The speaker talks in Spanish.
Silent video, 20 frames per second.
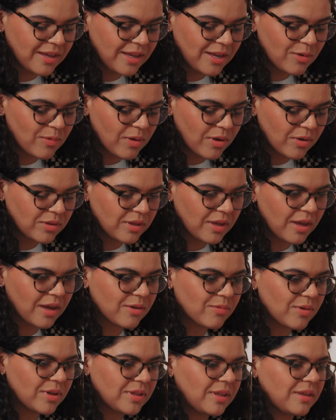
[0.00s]
Y luego te das
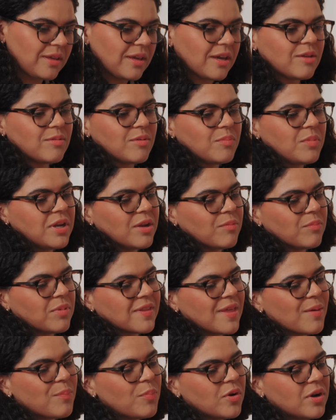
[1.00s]
cuenta y es como, mira, en
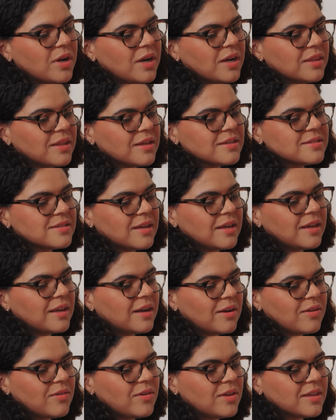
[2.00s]
verdad ponerte a
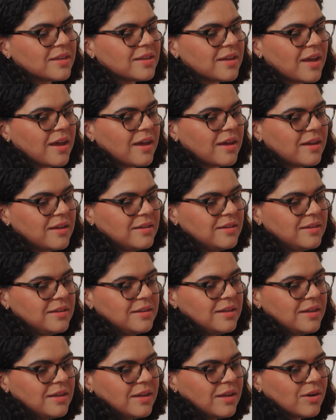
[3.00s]
hacerlo y ya
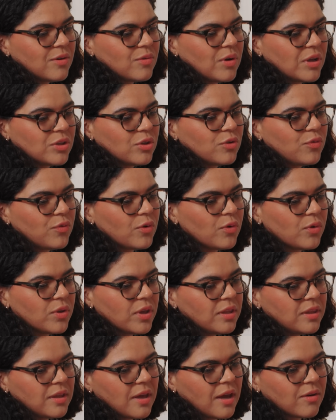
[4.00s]
cuando
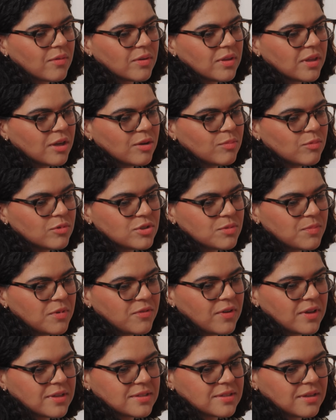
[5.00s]
fluyes te das cuenta que es mucho
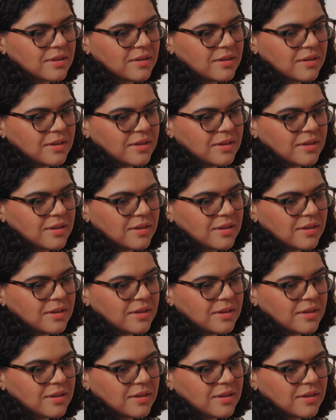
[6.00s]
más fácil.